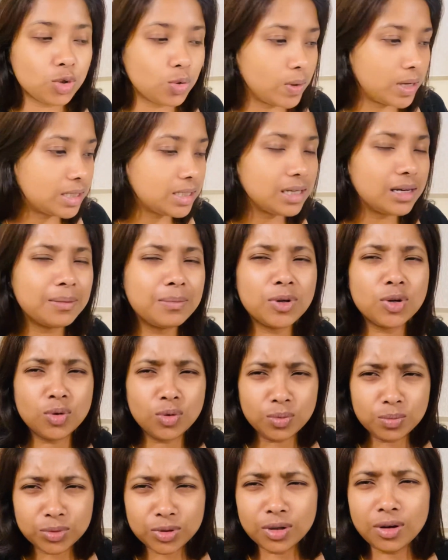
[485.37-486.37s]
শুয়েছিলাম
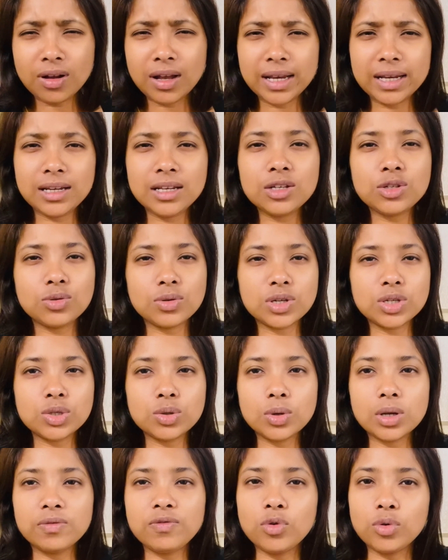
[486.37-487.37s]
ঘুম তো হয়নি শুয়ে
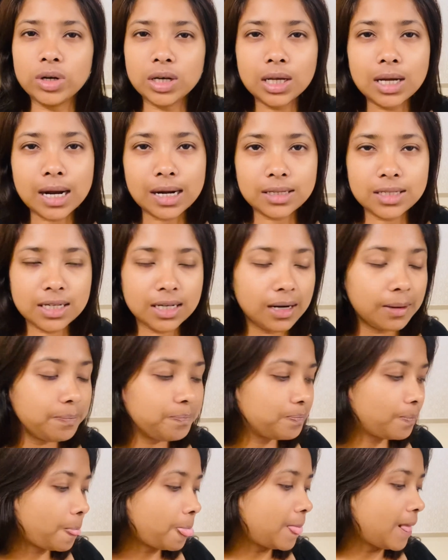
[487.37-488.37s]
শুয়ে ফোনই ঘাটছিলাম
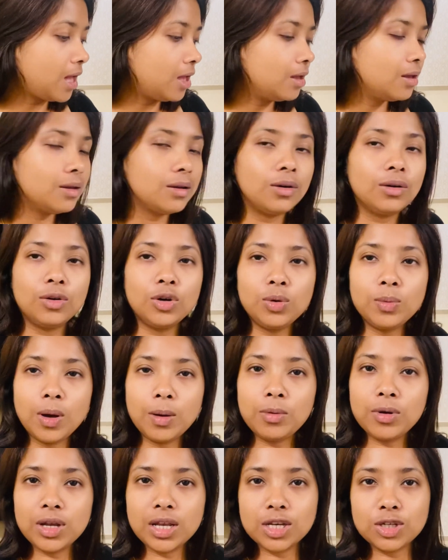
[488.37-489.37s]

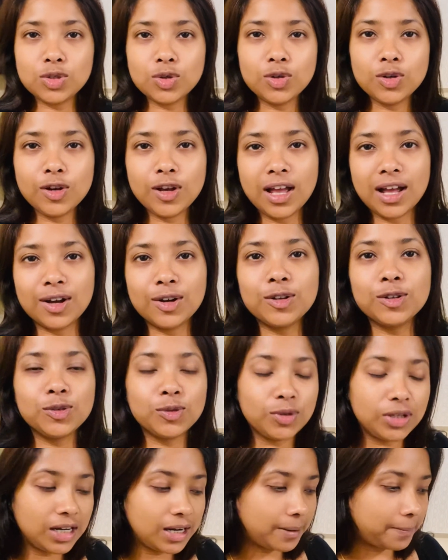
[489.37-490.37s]
অনুভবও গিয়ে শুলো এখন
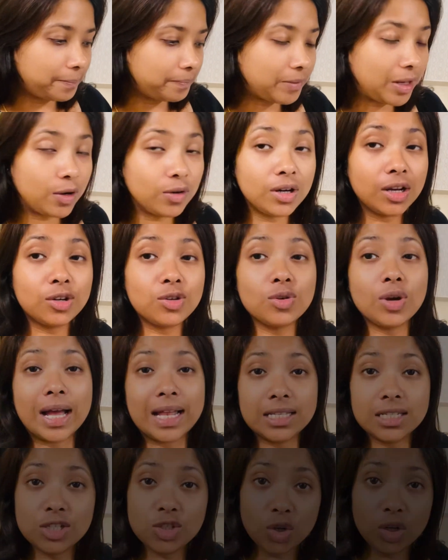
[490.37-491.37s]
উঠলাম এখন একটু
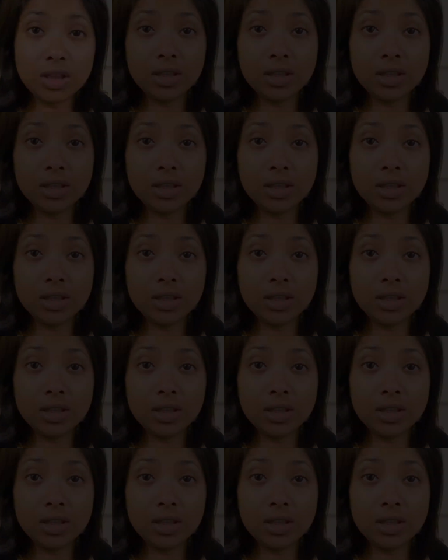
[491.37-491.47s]
গাছে জল